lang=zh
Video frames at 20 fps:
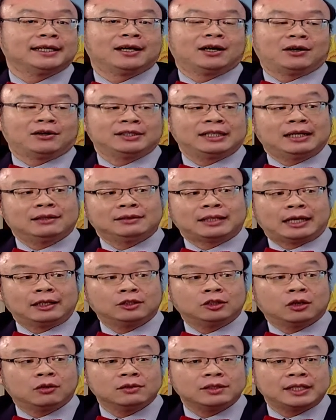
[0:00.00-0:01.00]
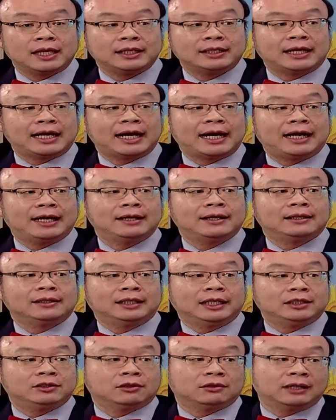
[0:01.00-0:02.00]
哦，像蚕豆症啊、
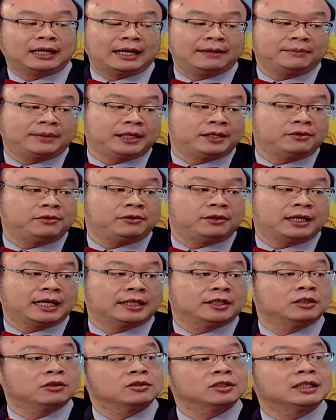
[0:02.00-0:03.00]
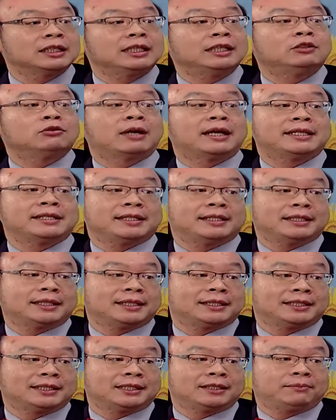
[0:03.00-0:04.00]
地中海贫血啊，这都是遗传性的
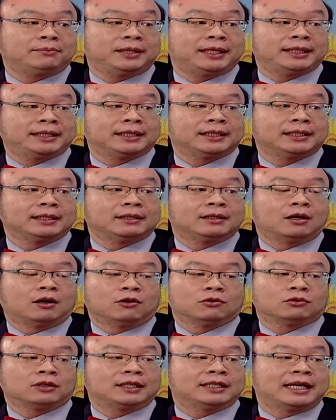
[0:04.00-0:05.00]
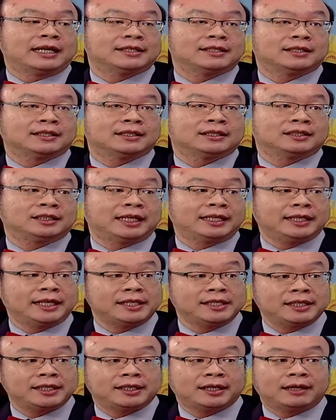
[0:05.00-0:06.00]
疾病，哦，所以它这个先天
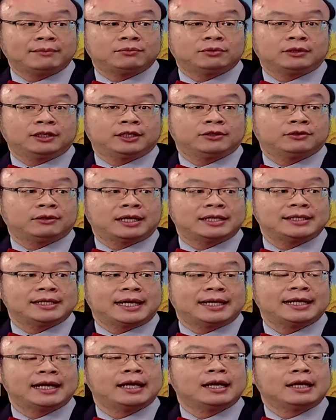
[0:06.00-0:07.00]
性的它不会传染。